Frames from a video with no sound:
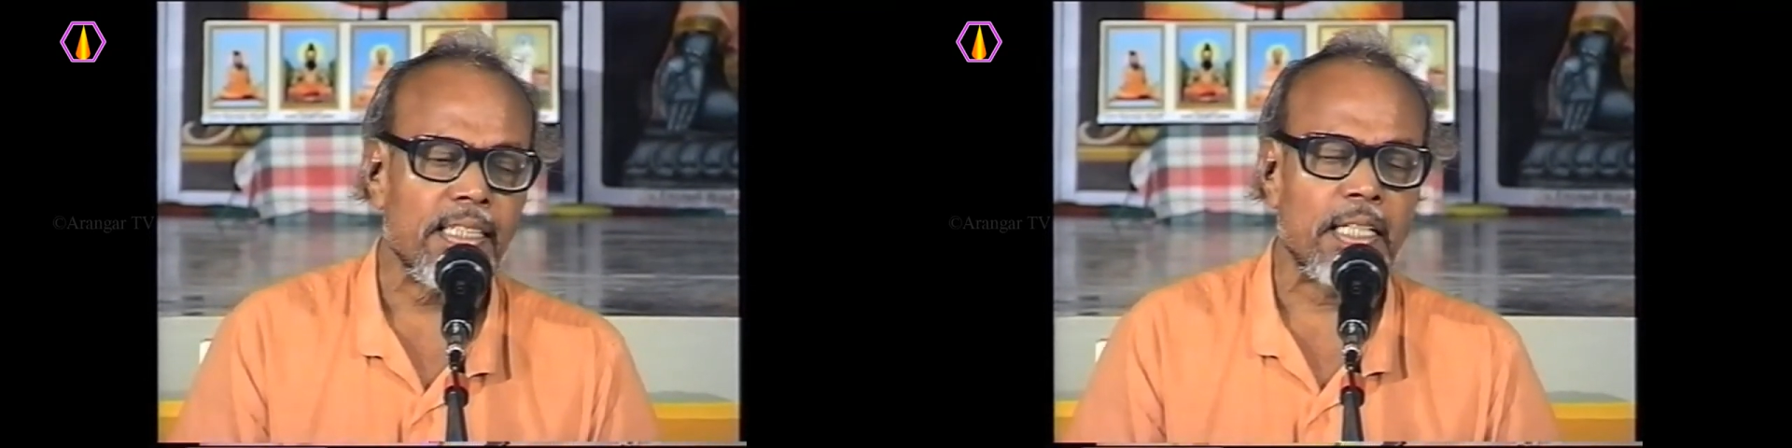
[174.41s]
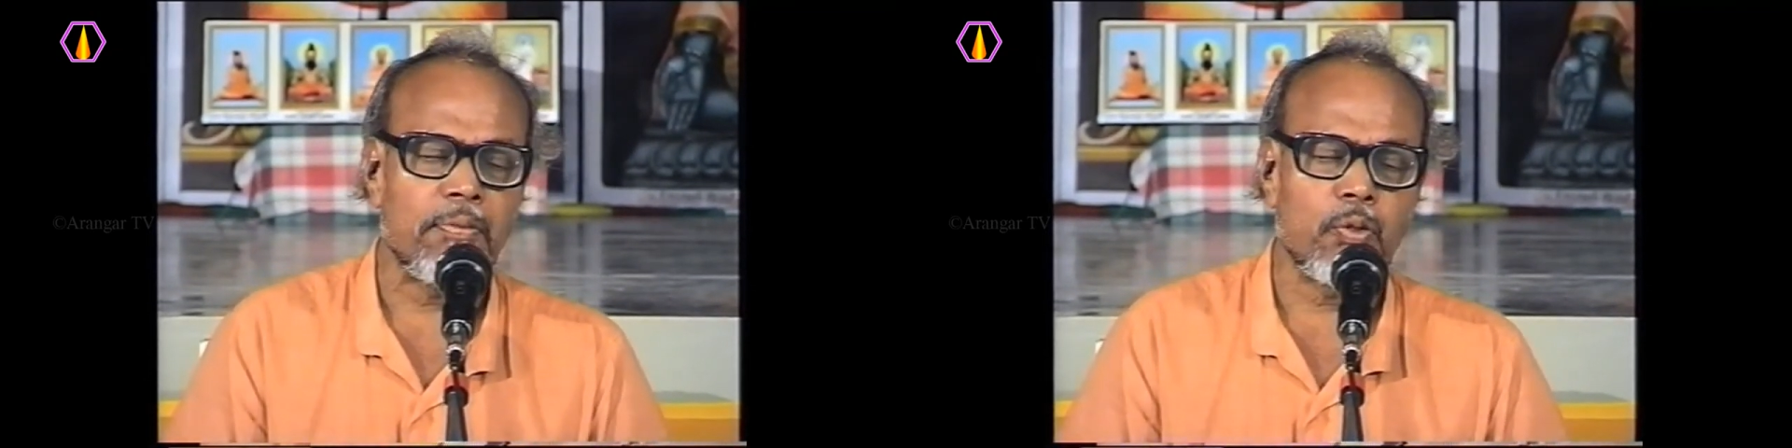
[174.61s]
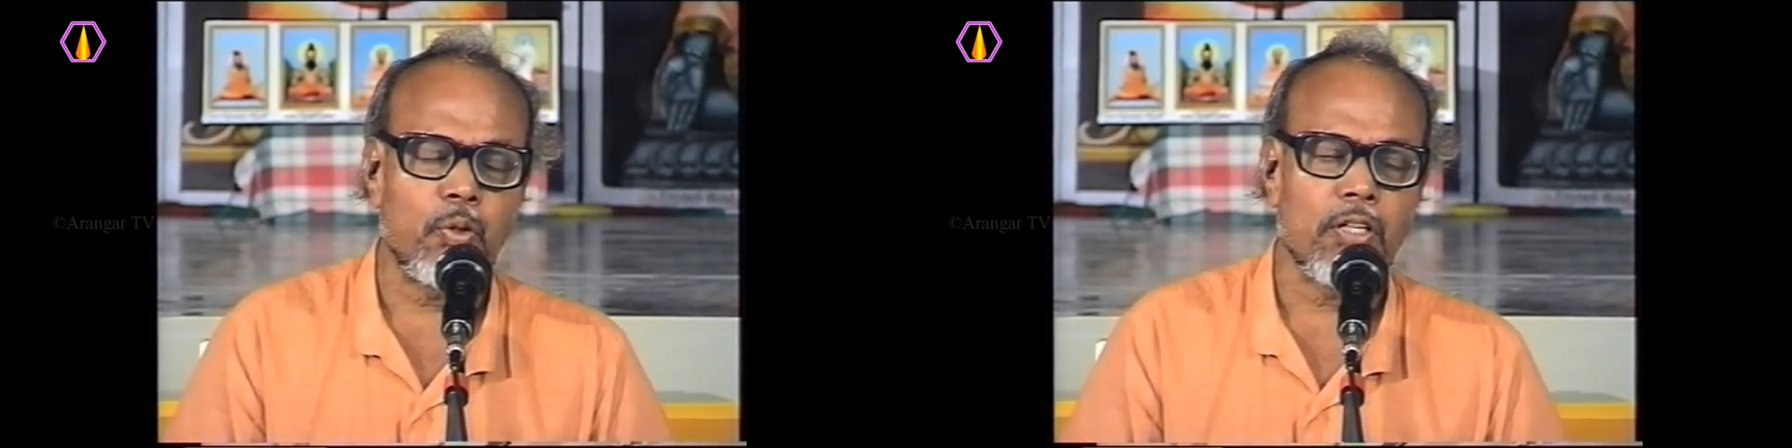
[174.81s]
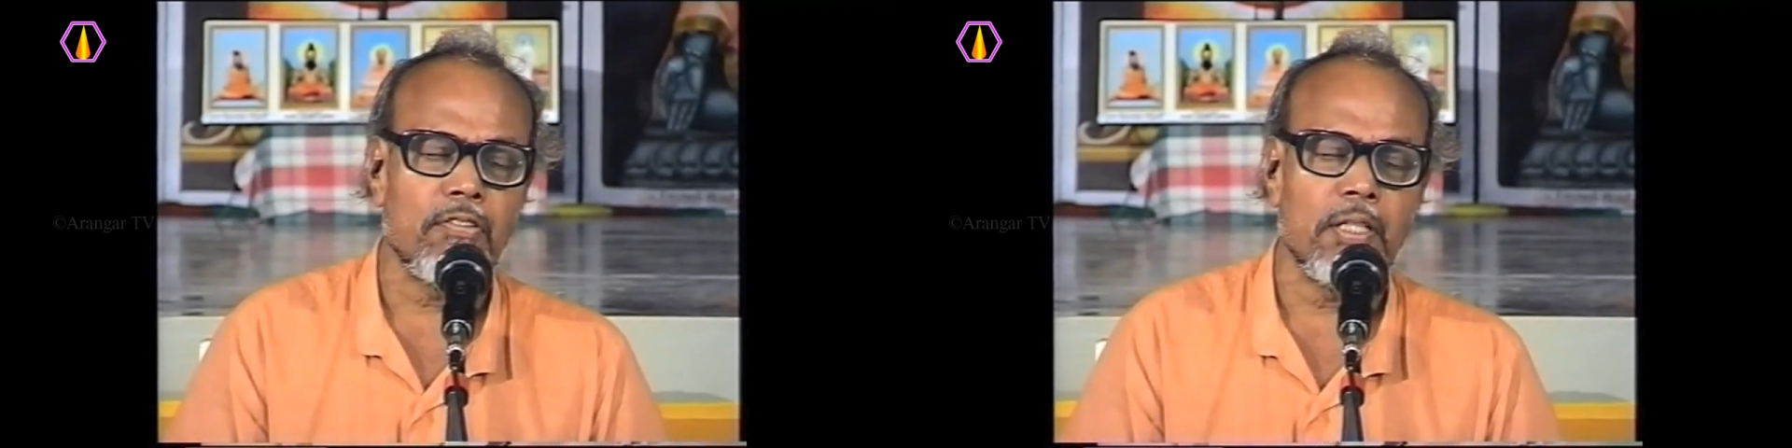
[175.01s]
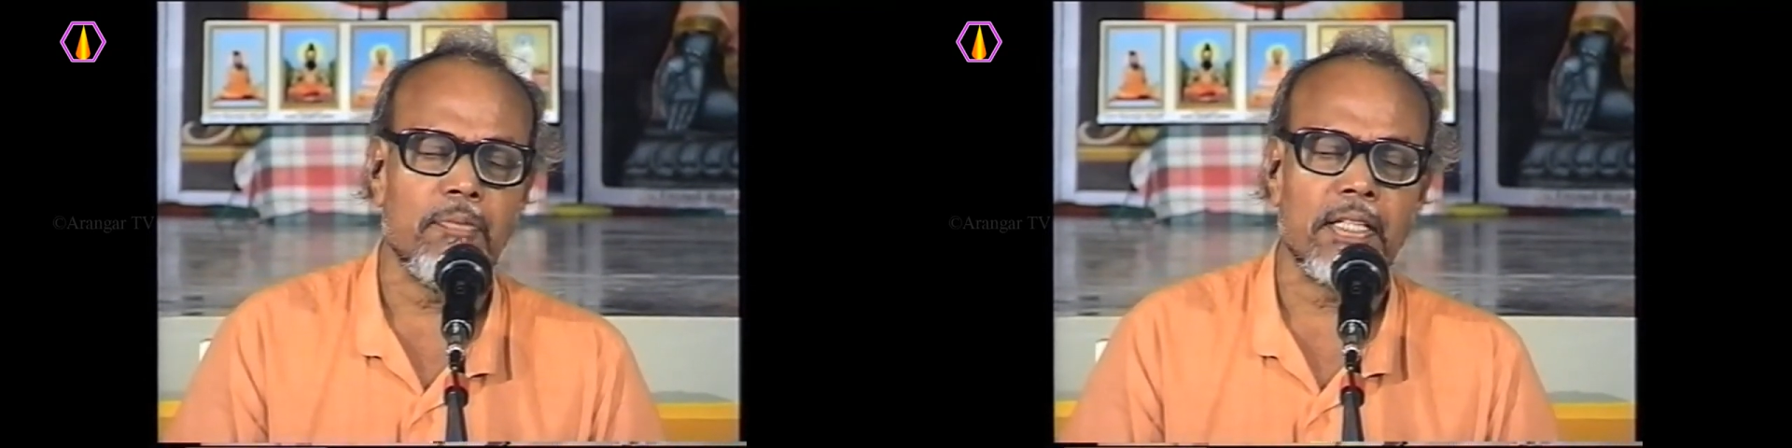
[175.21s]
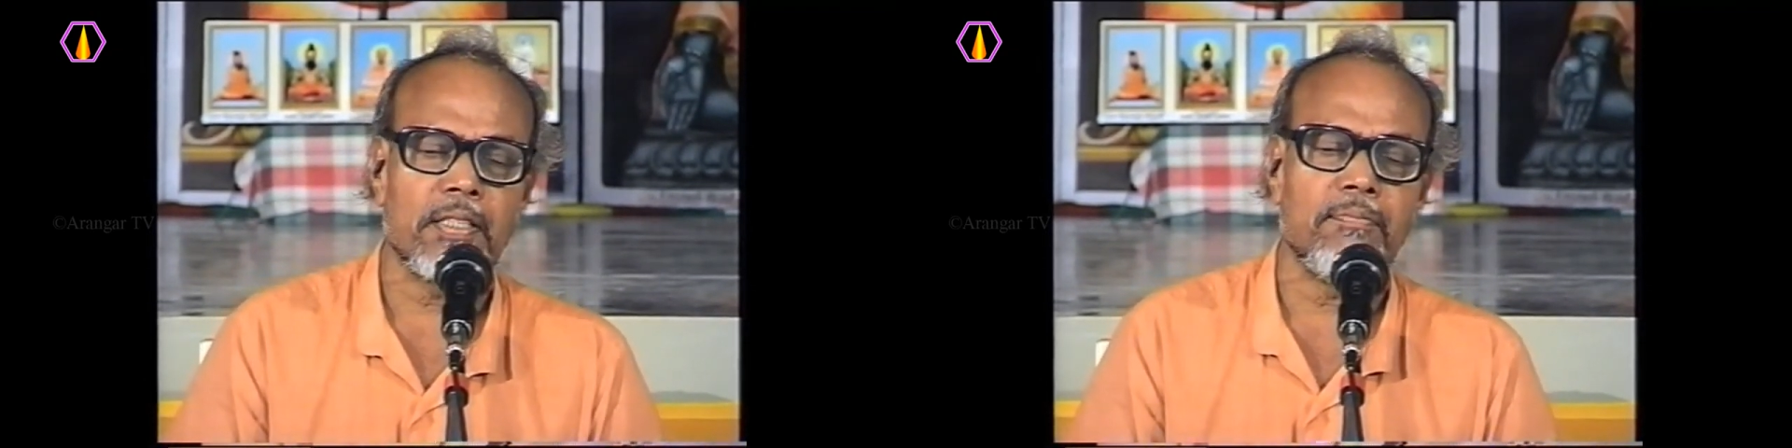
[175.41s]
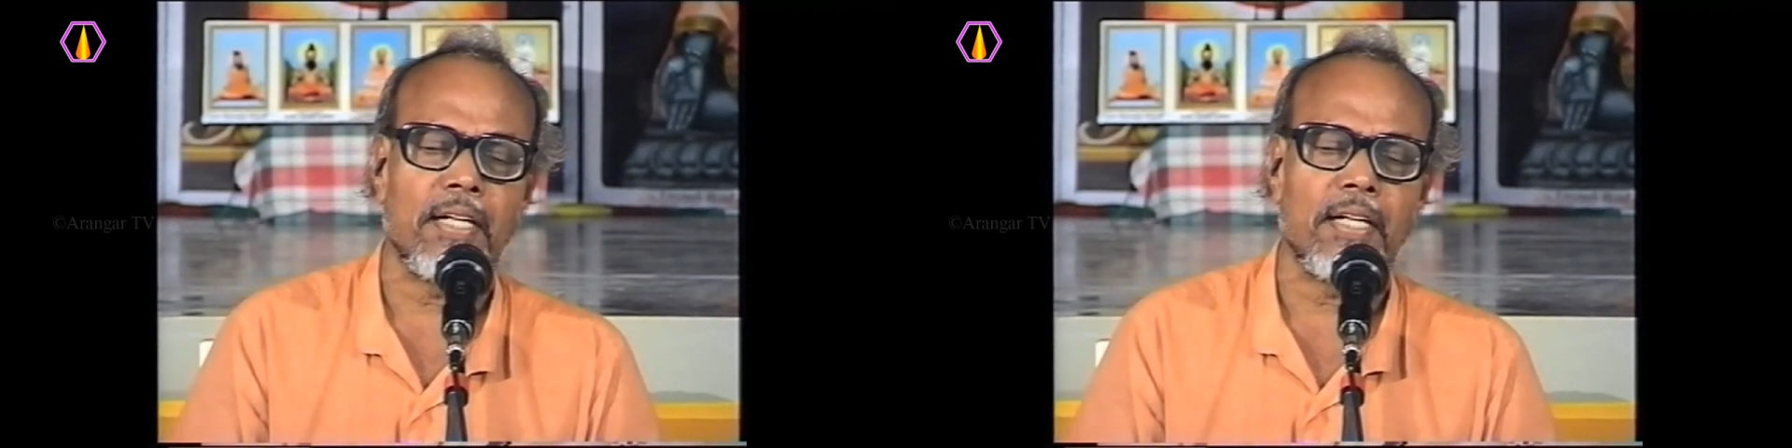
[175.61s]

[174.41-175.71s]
சில பேருக்கு உடல் வலிமை இருக்கும்